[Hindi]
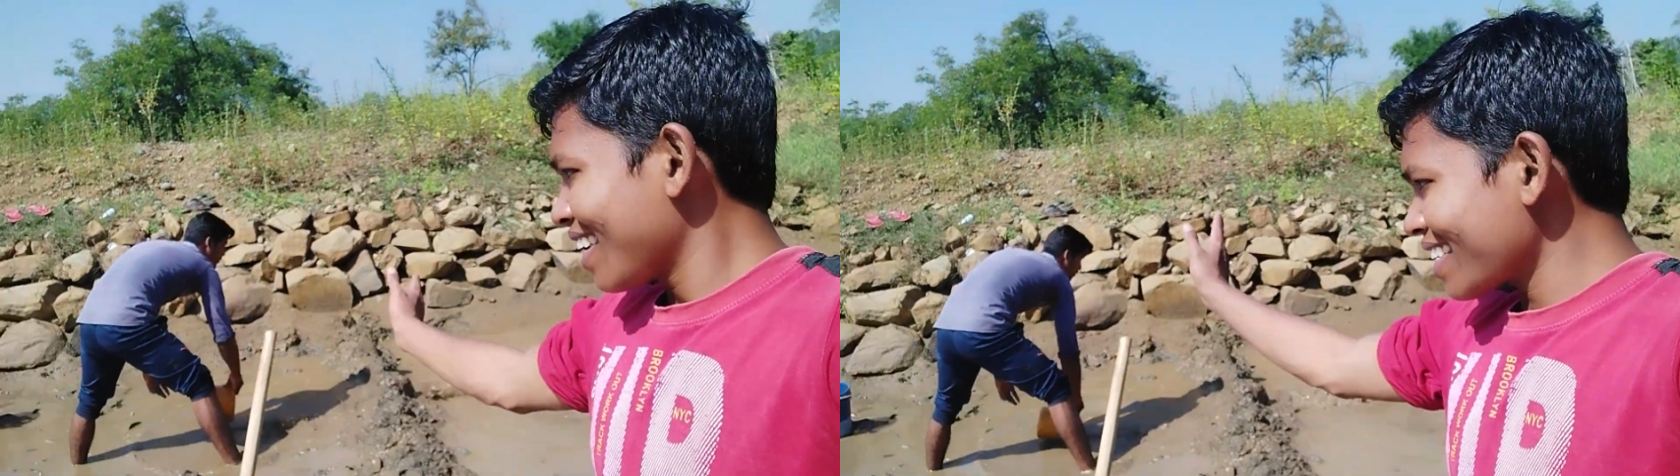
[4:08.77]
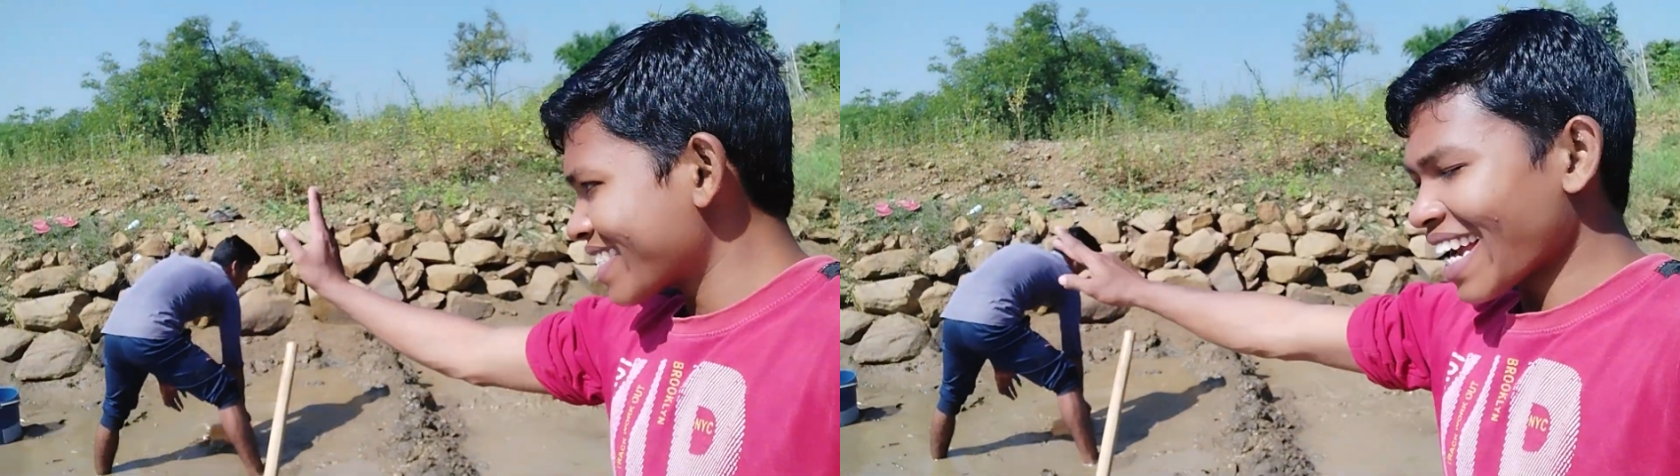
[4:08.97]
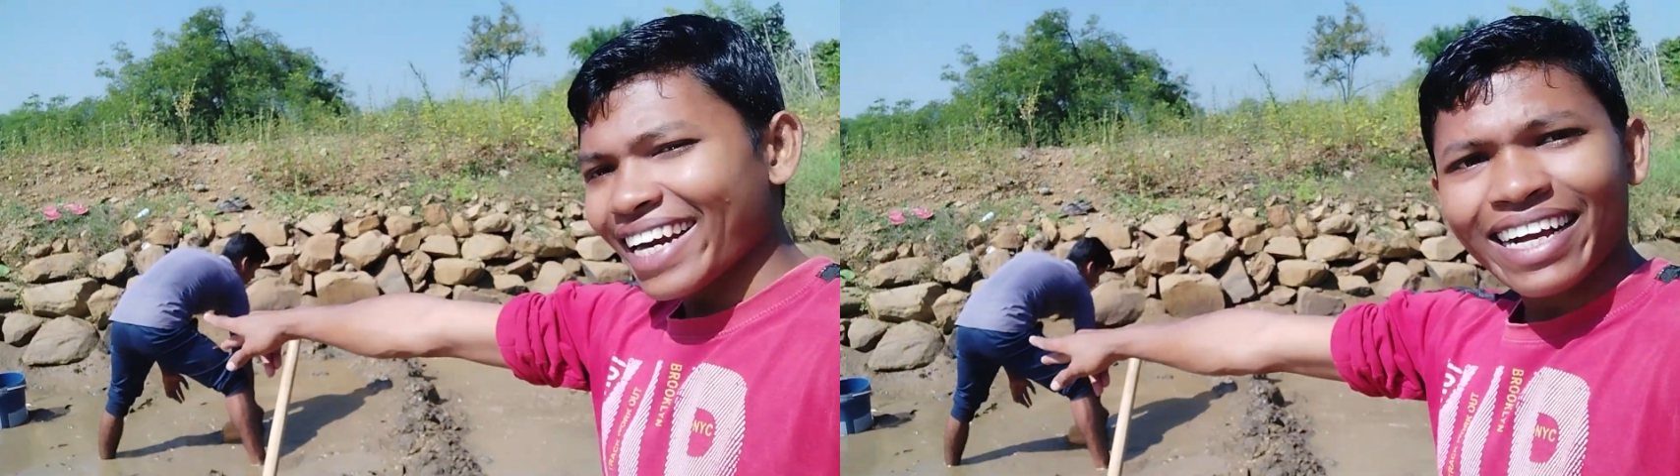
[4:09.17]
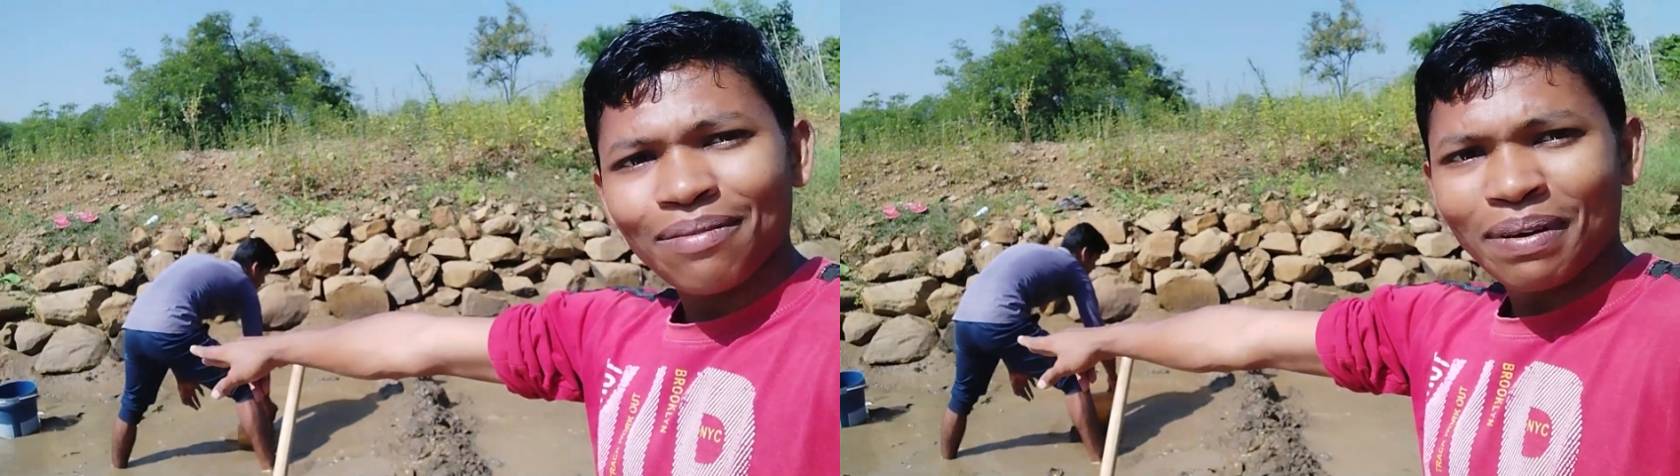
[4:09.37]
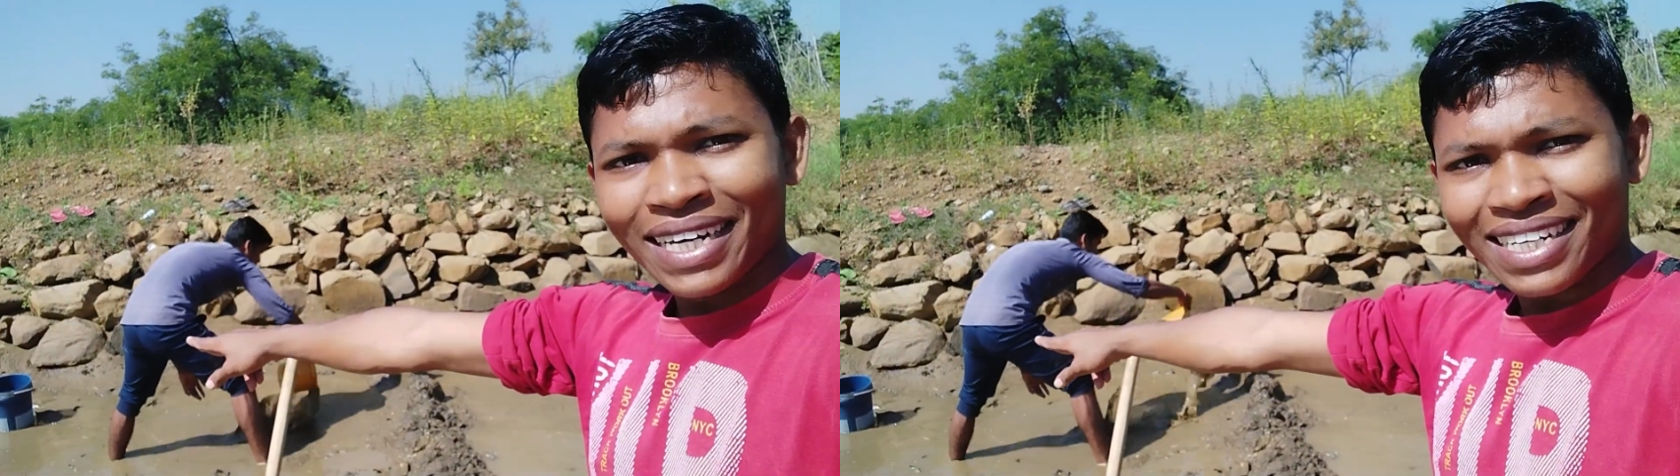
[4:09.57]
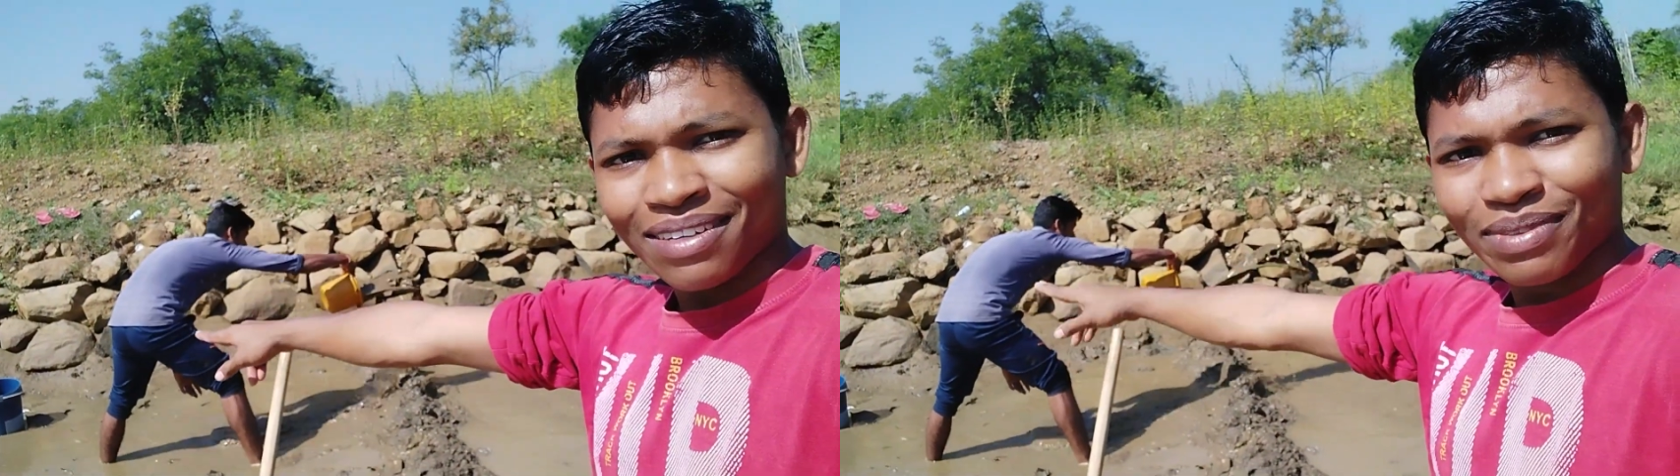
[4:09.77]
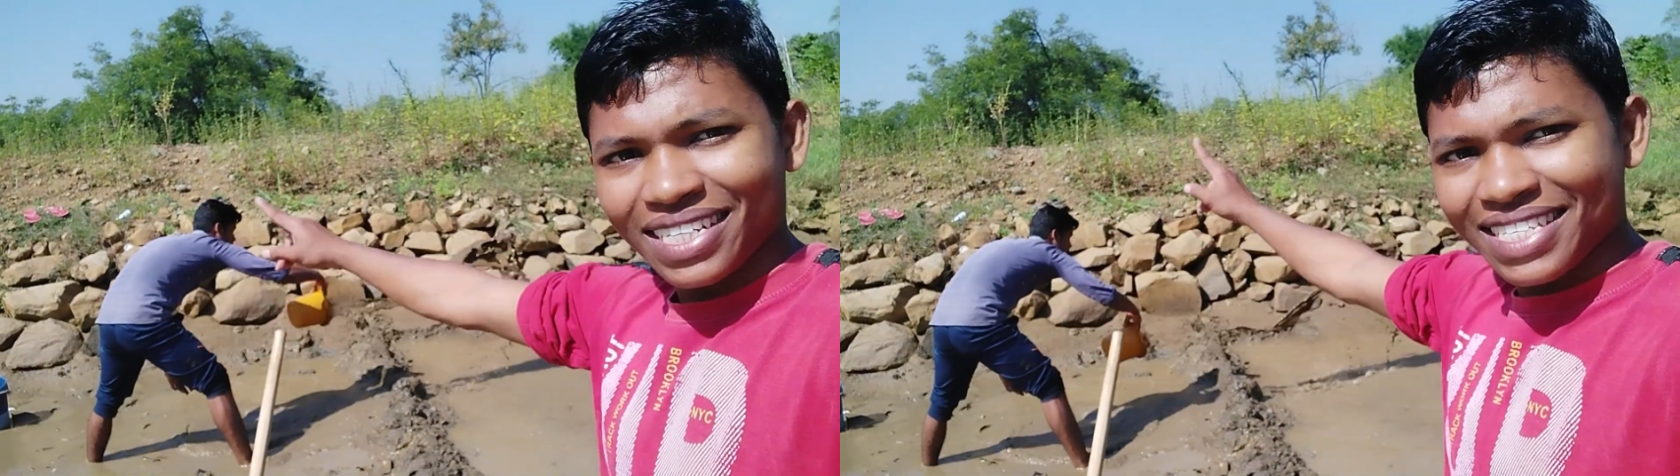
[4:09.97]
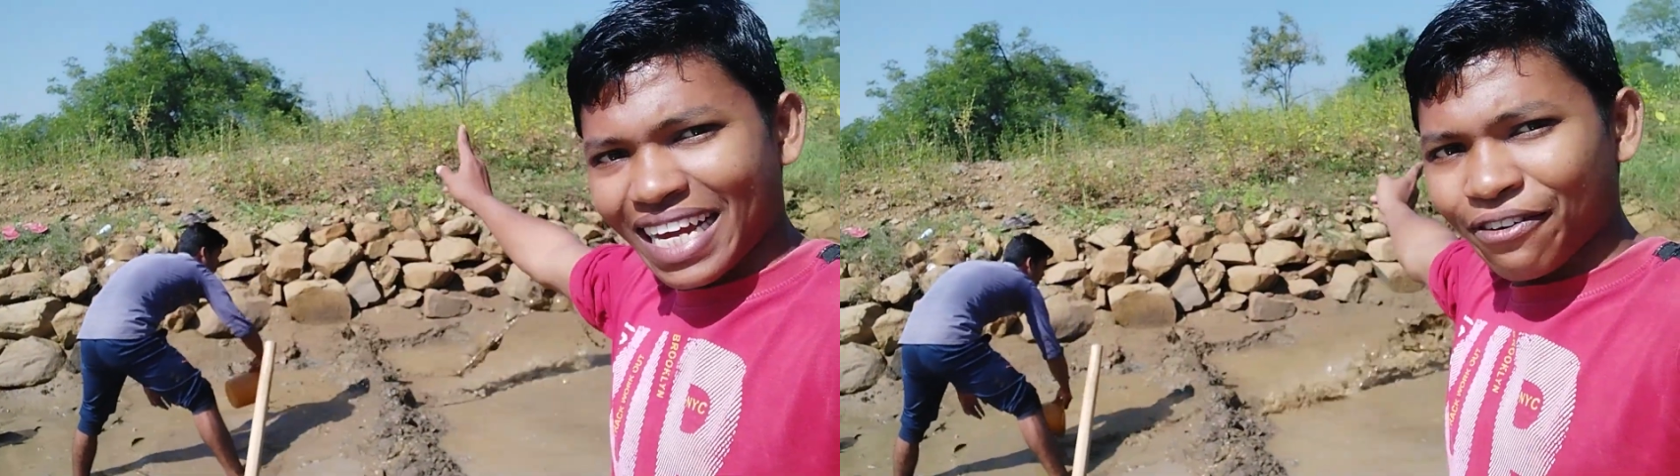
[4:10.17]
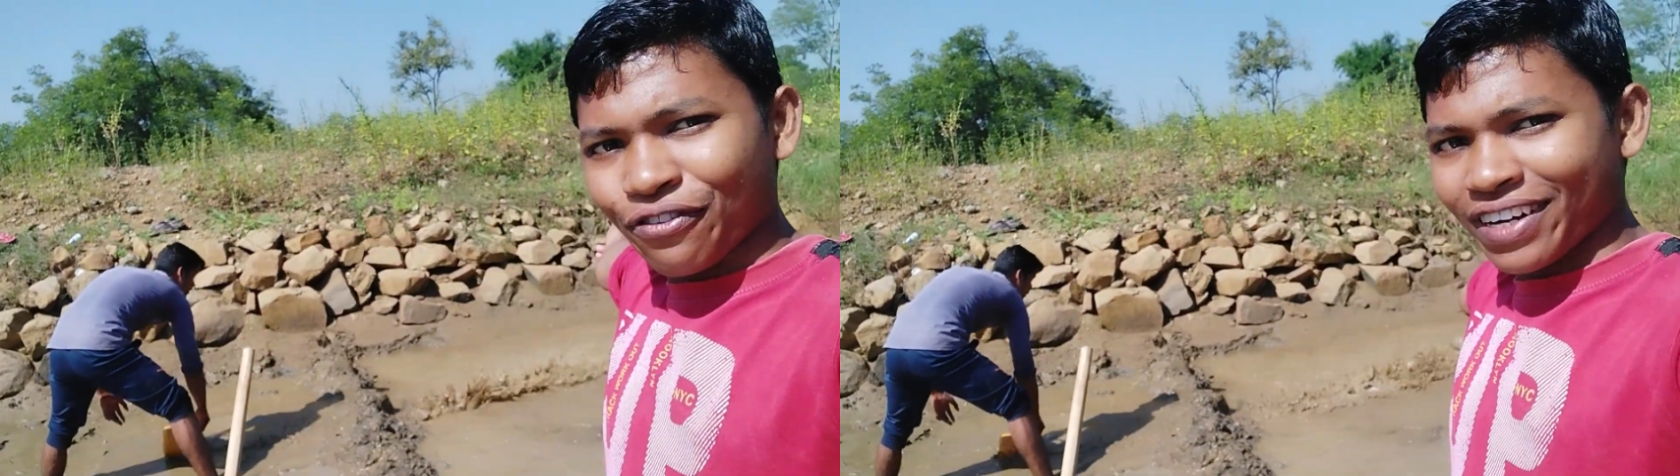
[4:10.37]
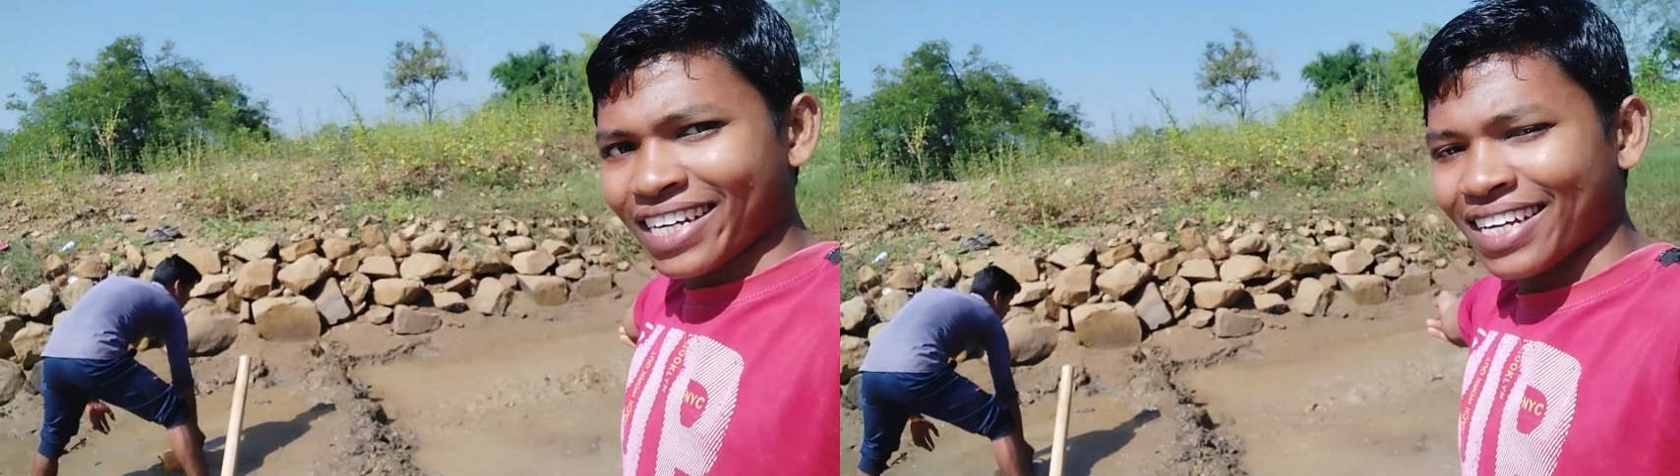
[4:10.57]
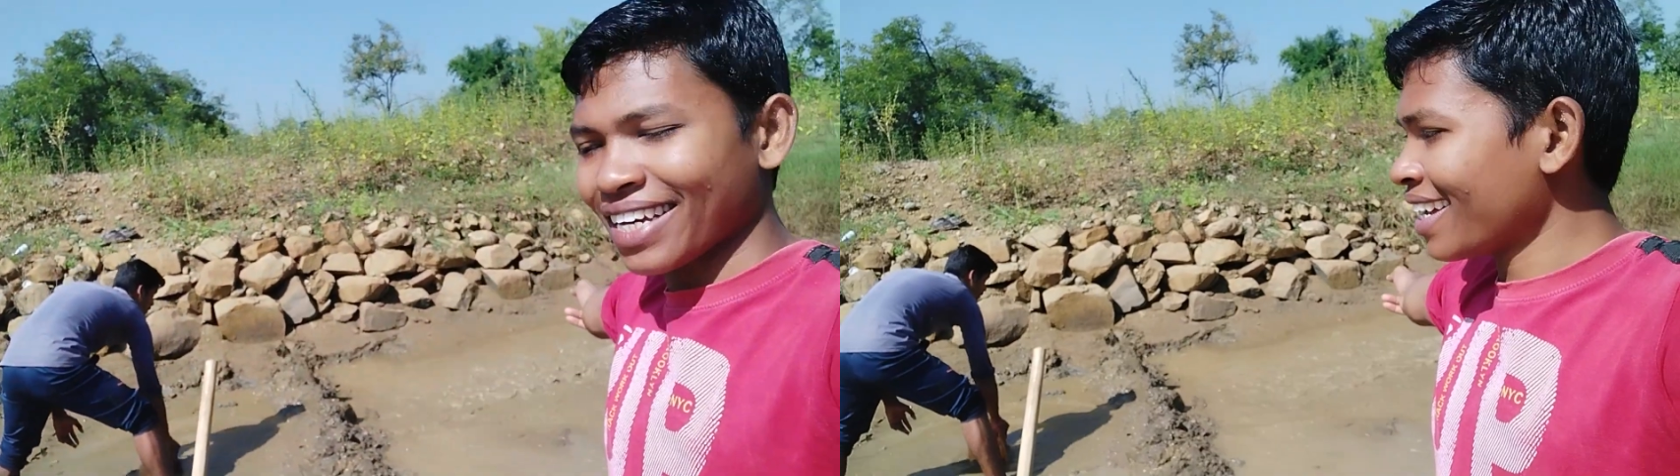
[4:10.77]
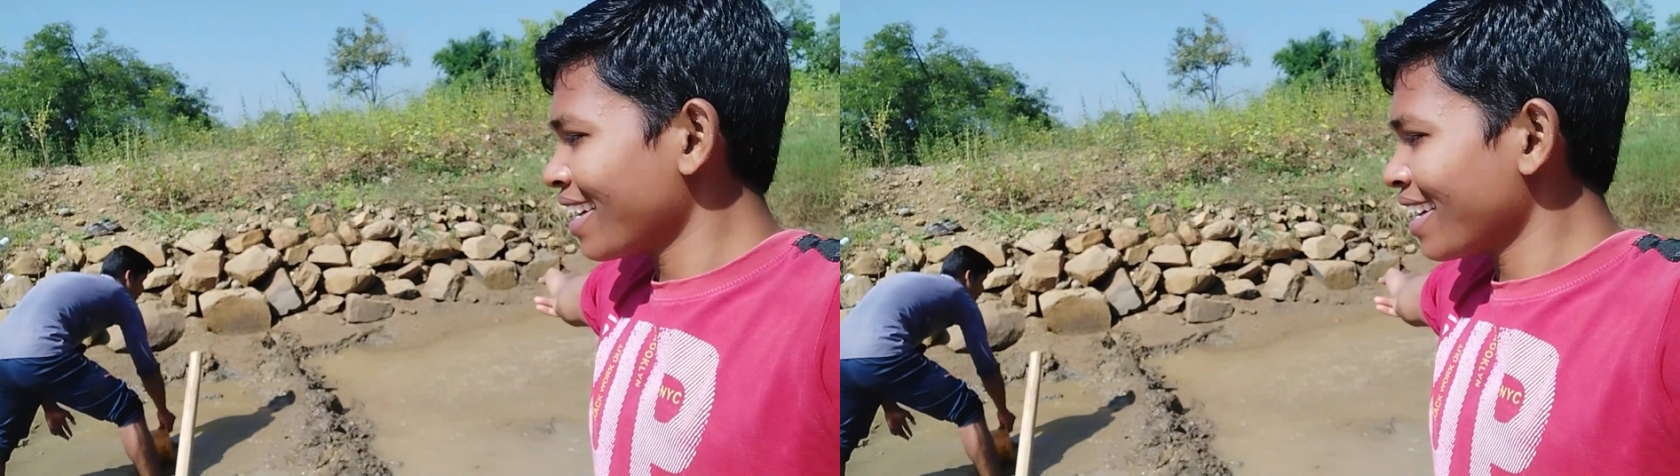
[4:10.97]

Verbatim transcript: इस साइड का पानी हम इस साइड फेंकेंगे